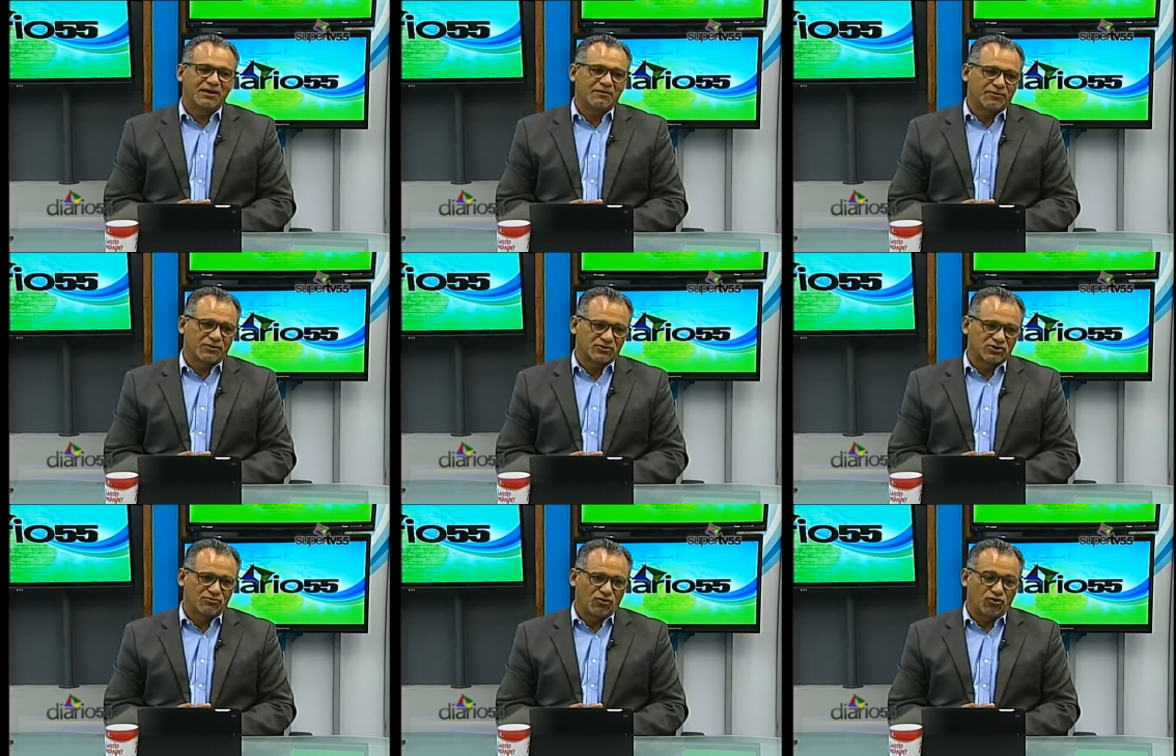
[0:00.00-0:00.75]
El
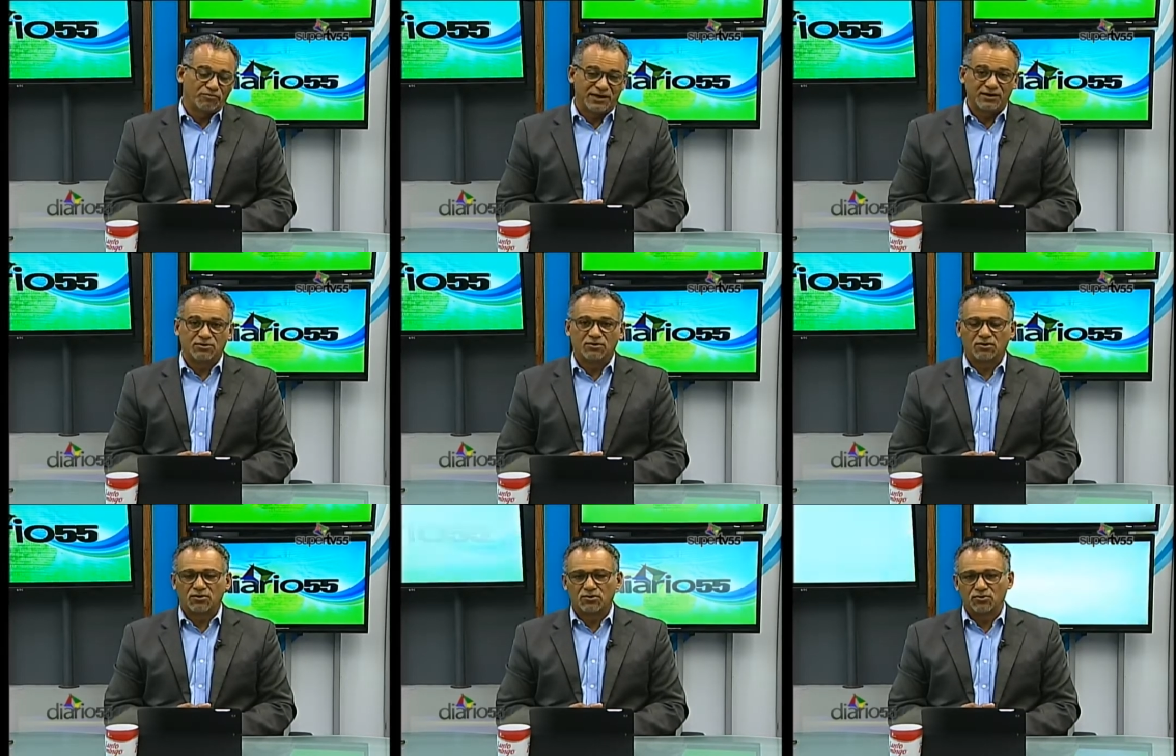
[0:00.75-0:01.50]
próximo domingo
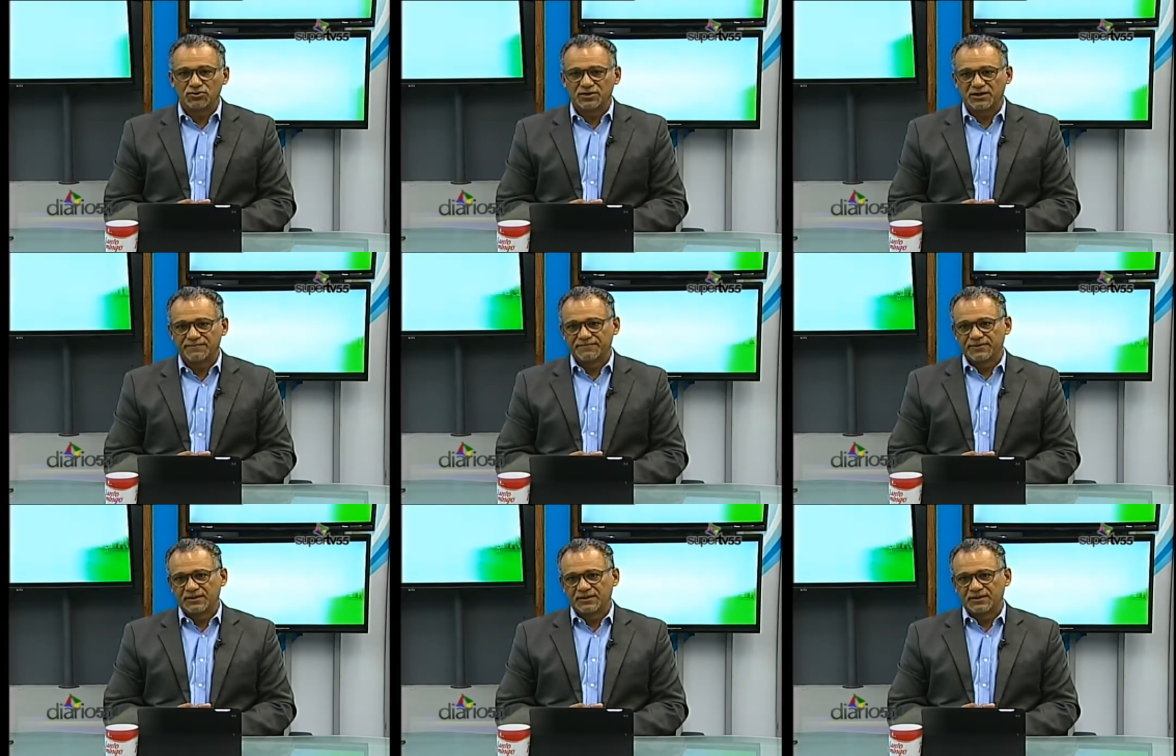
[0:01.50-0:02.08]
concluye